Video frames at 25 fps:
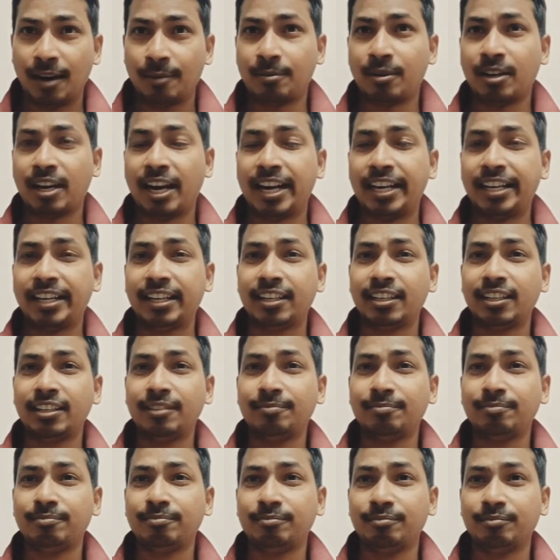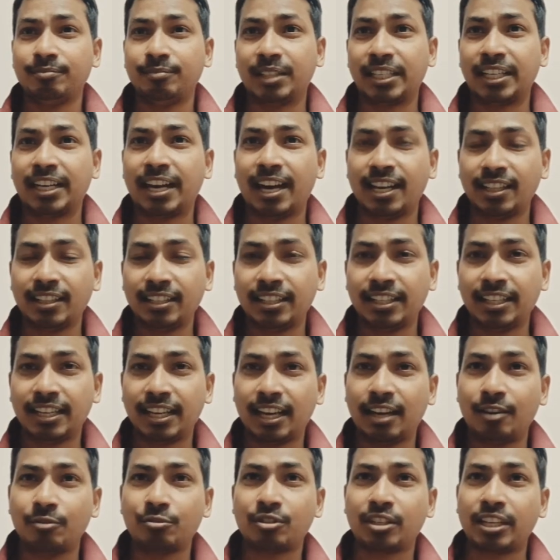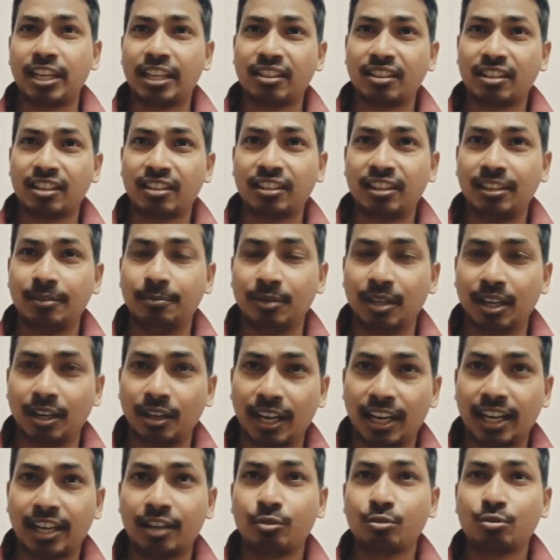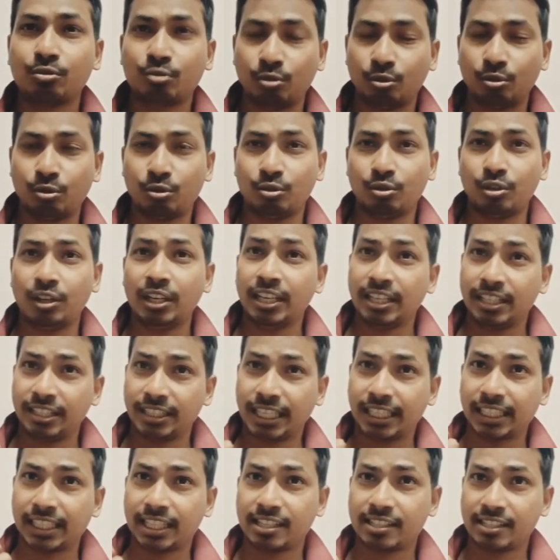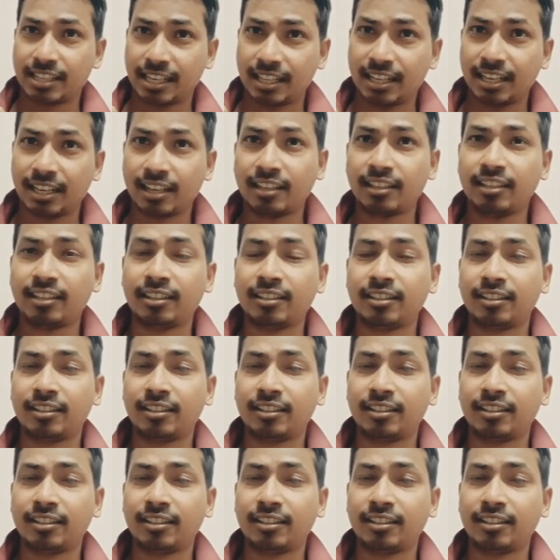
अफगान टीम दिखा दी कि हाँ उसके अंदर दम है अगर उसको ज़्यादा से ज़्यादा